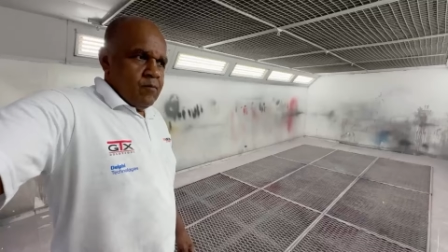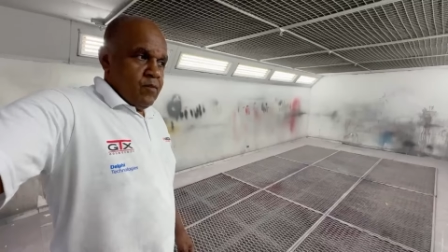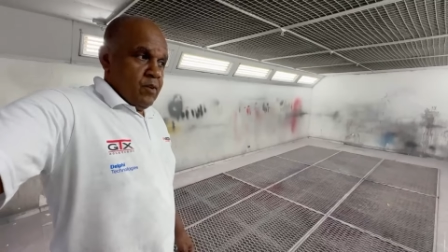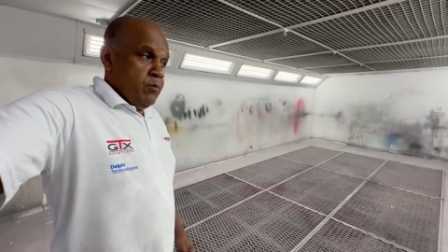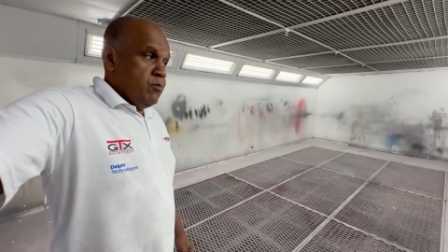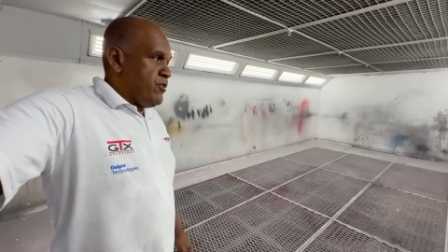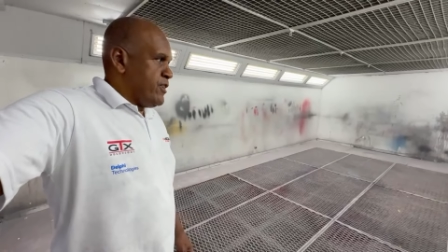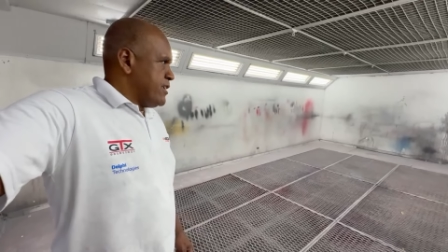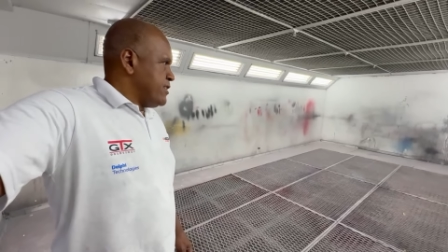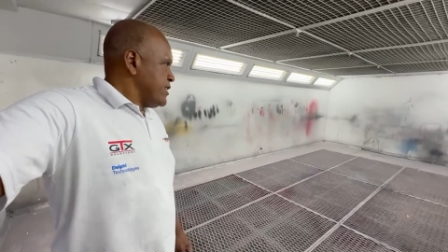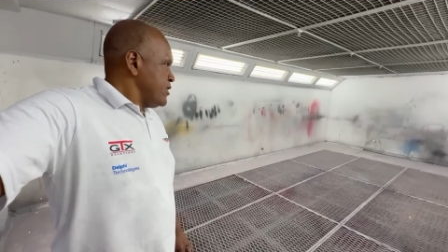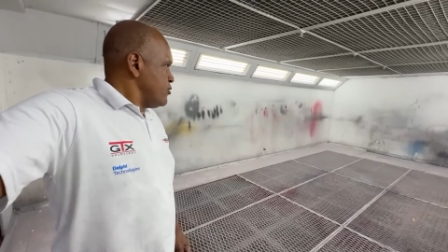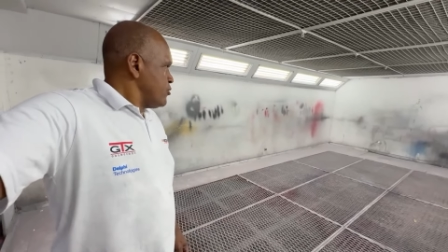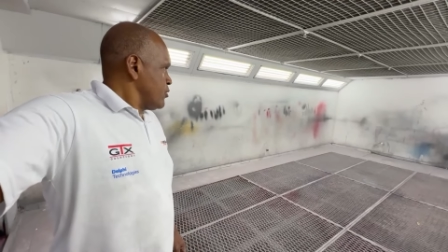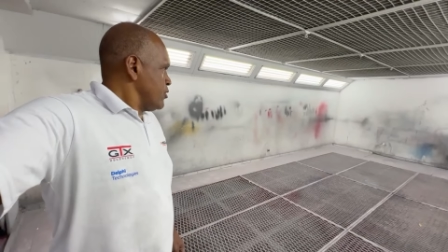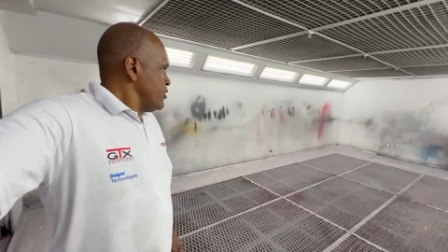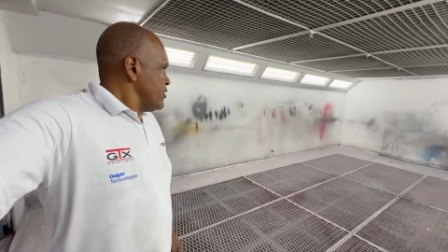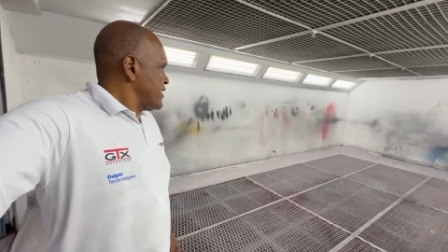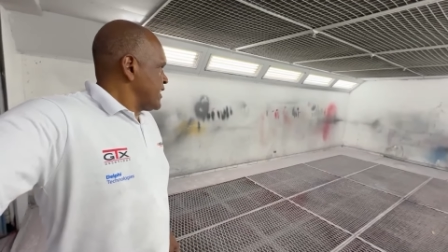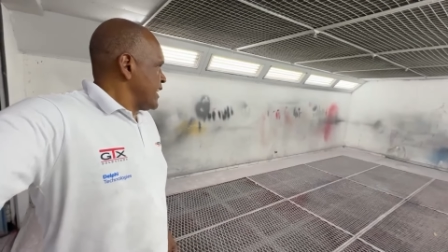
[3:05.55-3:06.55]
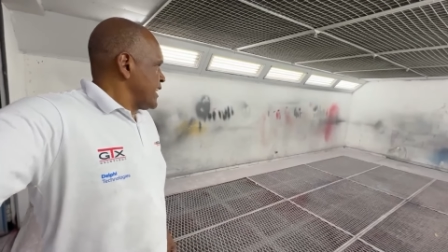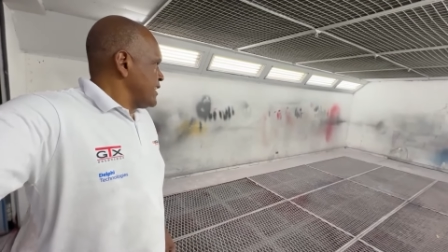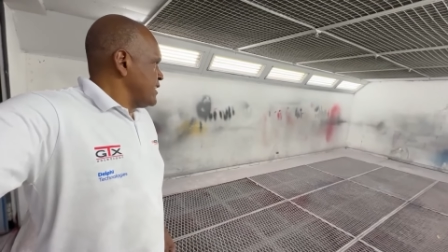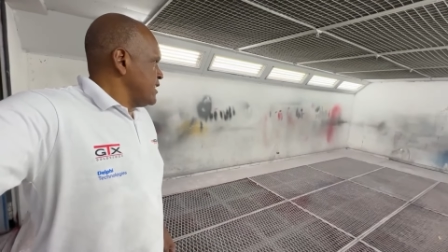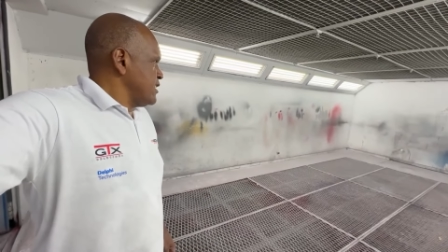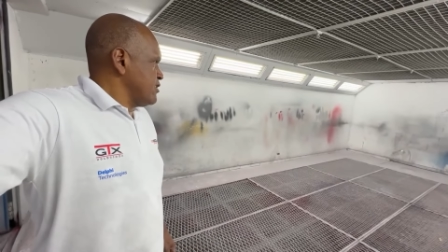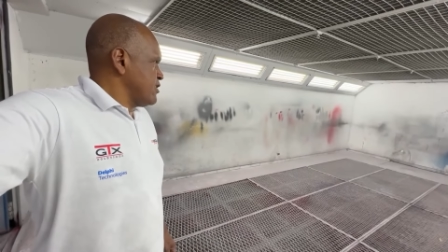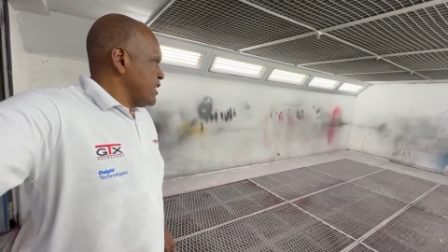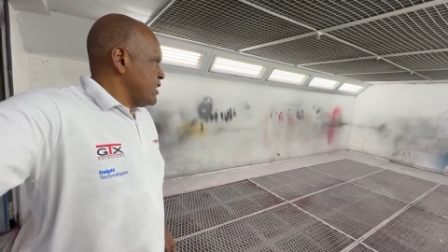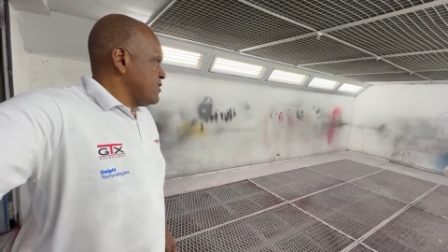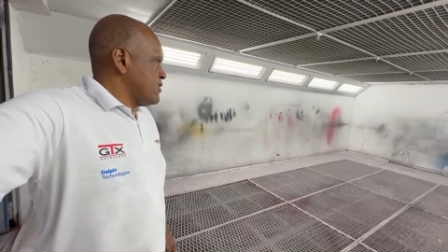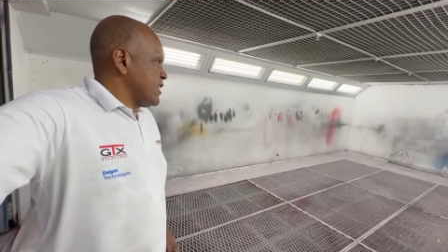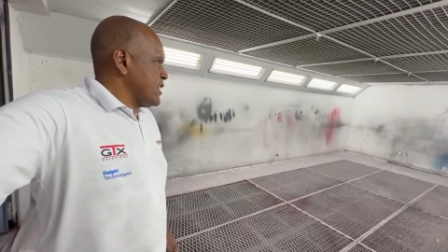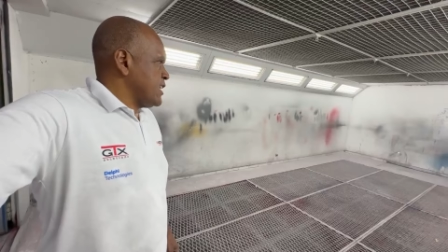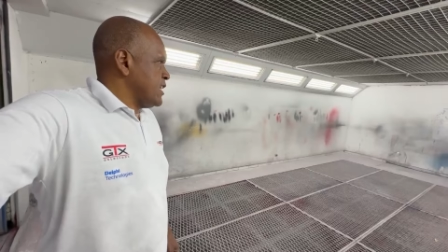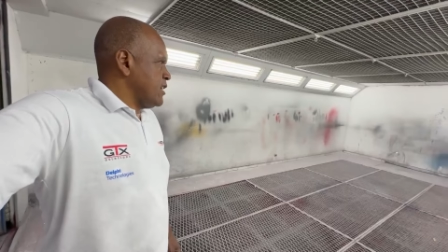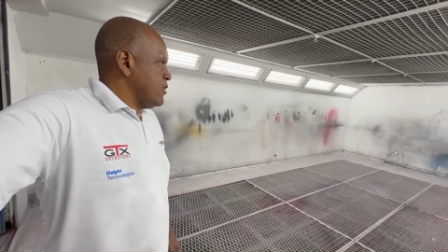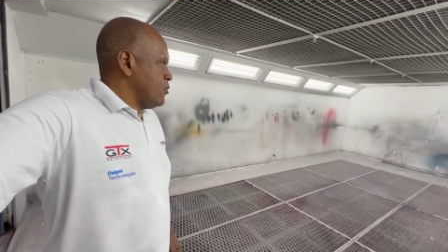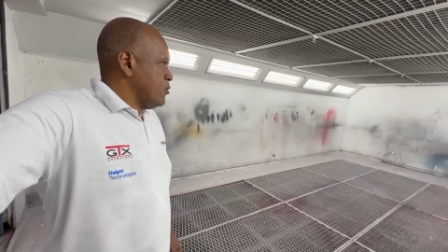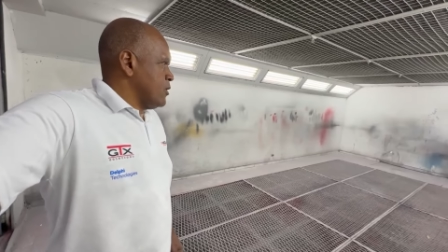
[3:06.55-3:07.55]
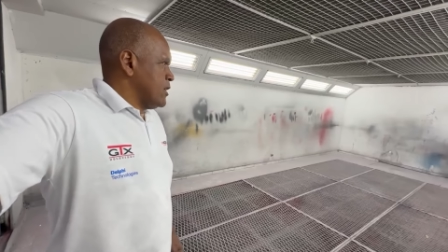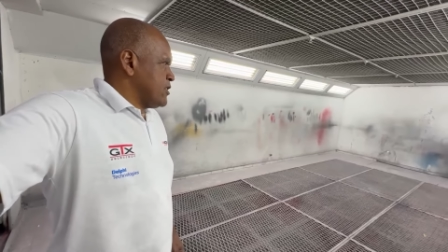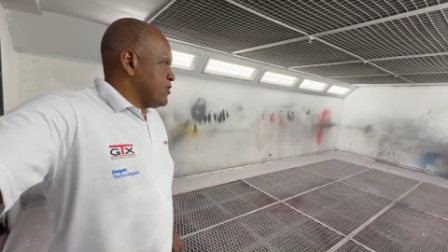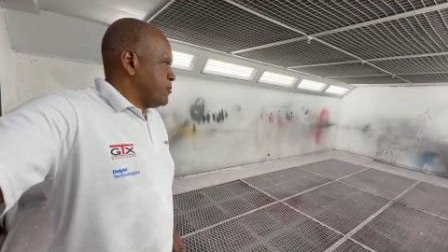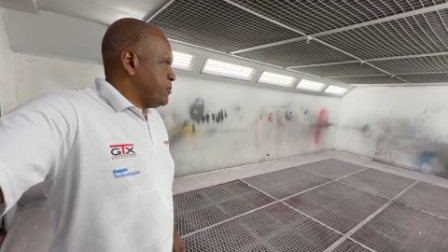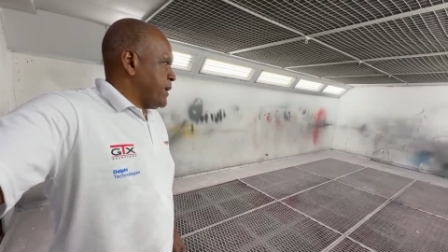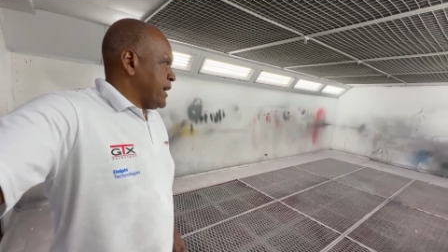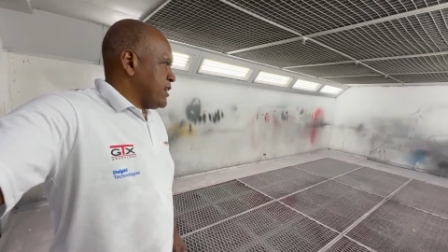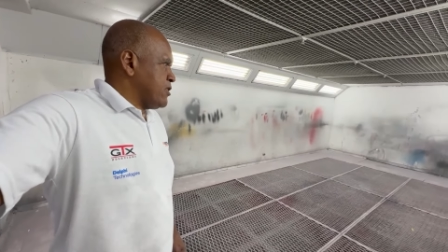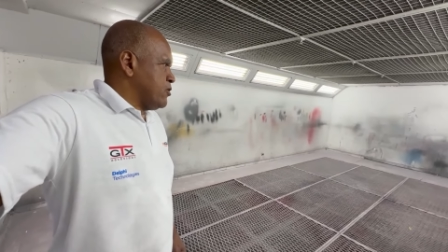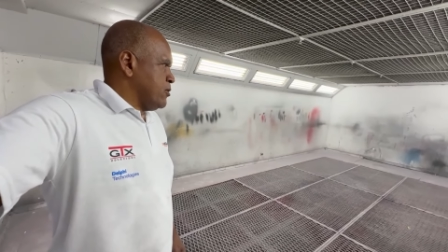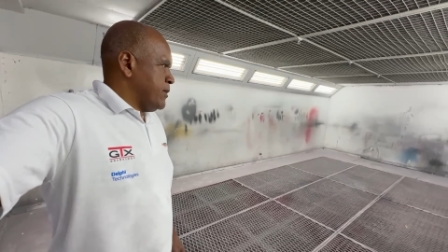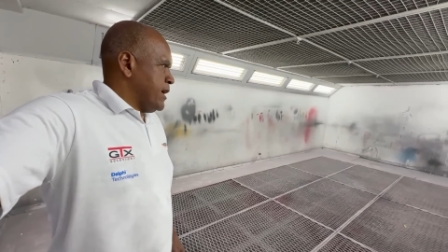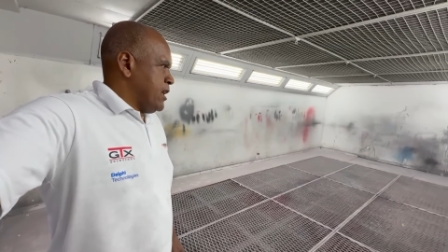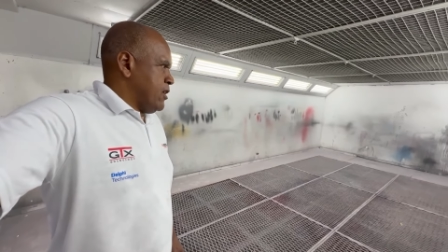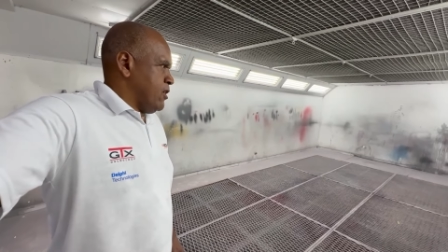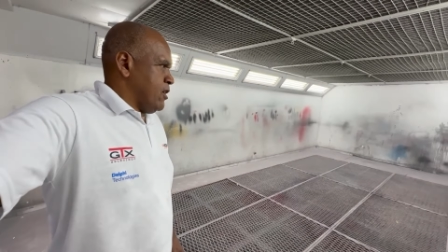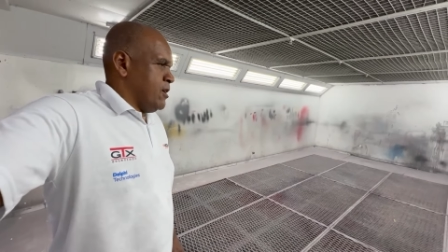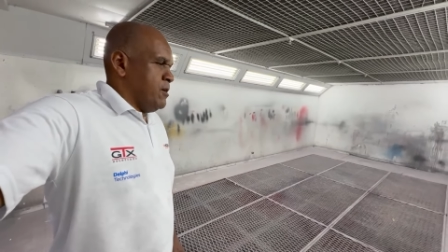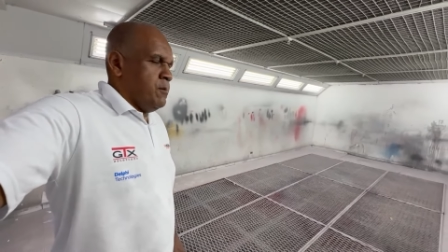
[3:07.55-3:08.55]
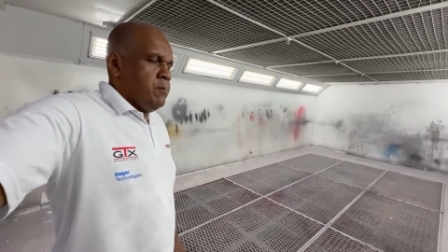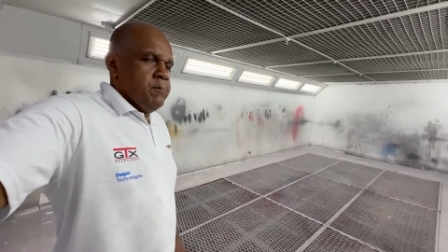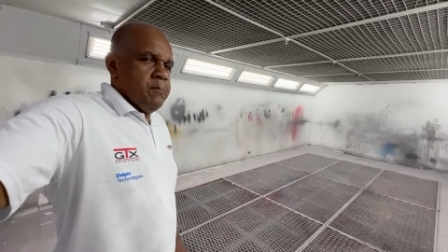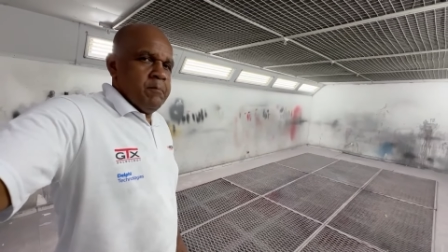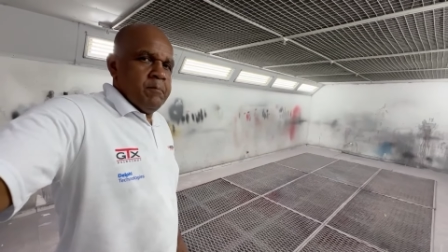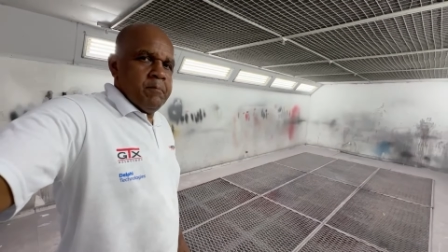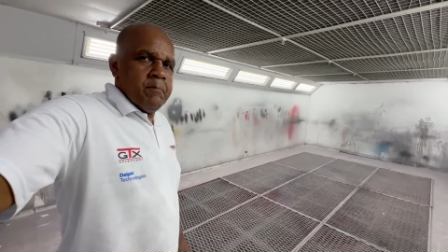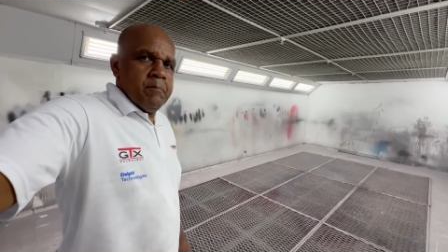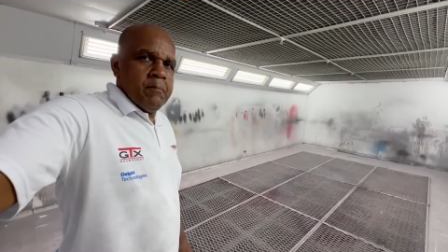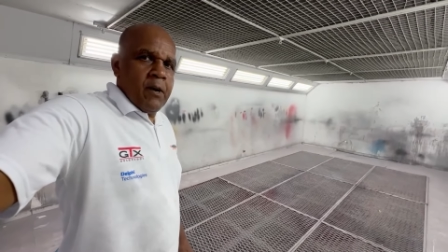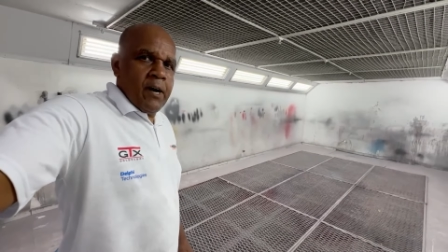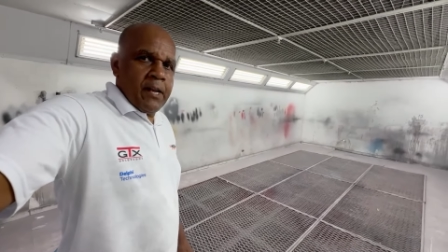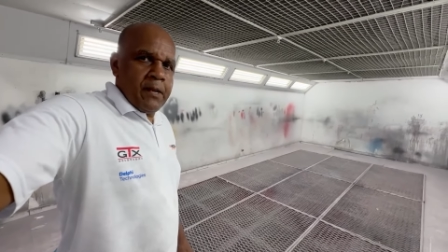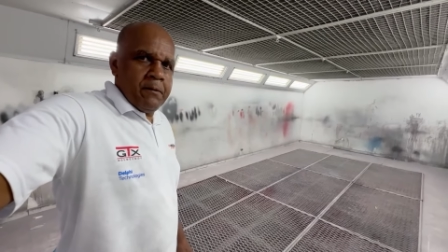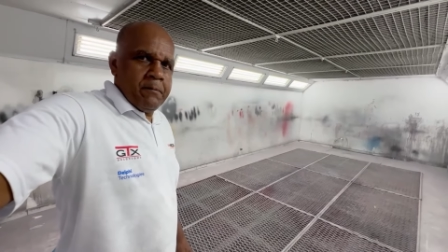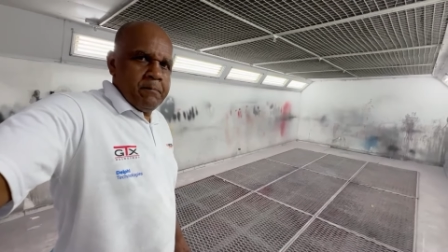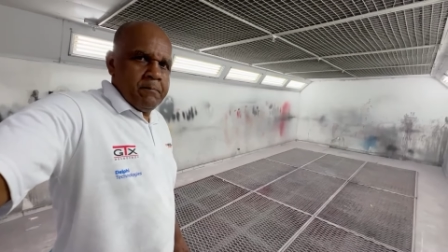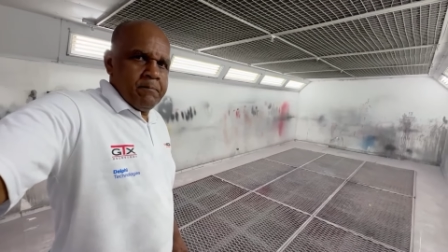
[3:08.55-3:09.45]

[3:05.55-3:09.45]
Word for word: Vamos ver se a gente consegue deixar isso aqui com um aspecto melhor. Bora?